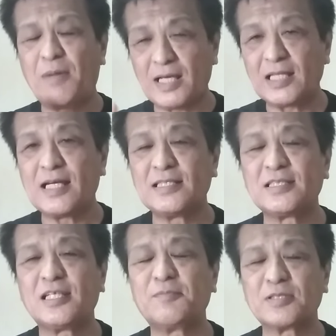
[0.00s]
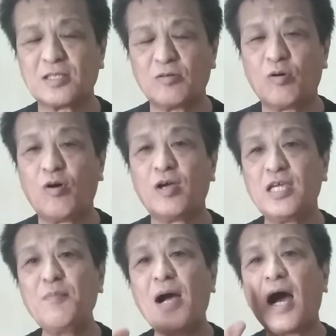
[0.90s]
毎回大事って言ってますけど、
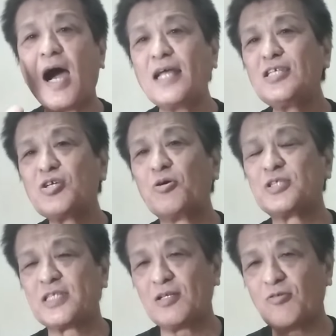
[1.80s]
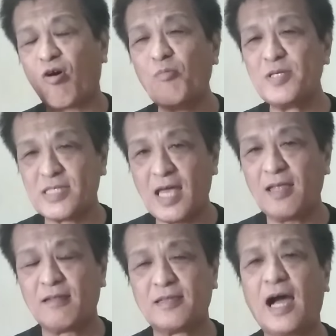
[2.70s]
今繁盛してるお店っ
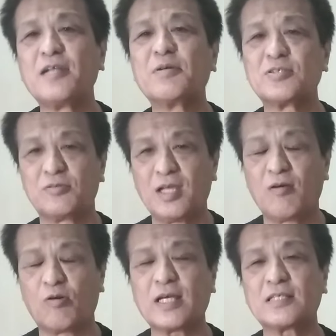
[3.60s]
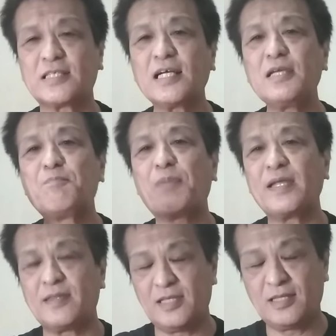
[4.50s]
てありますよね。お客さんがいっぱ
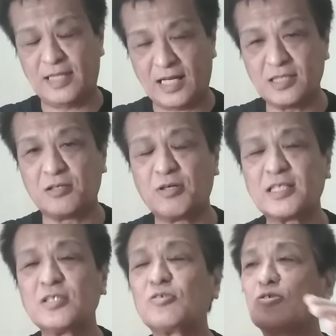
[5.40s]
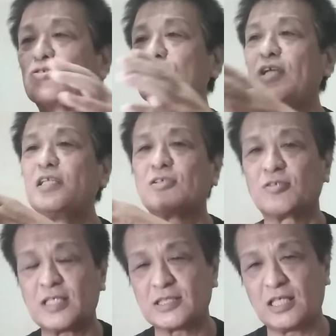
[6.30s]
い並んでる。私のとこ少ないんです
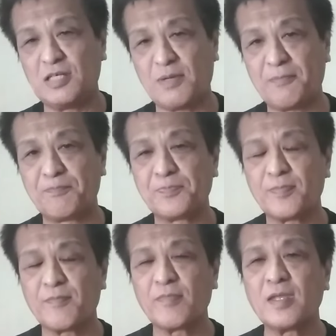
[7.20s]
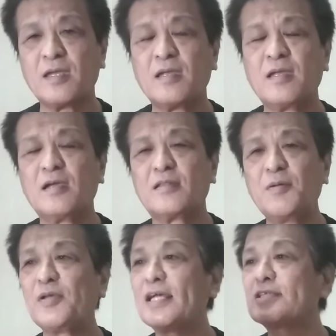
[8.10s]
よ。確かに今。
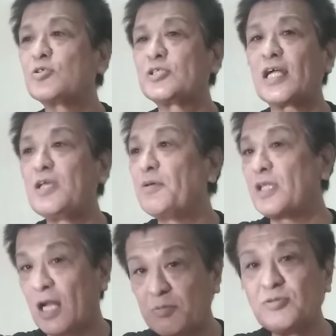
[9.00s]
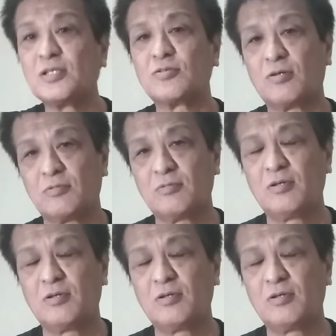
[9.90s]
でも安くしたら今並ぶんですよ。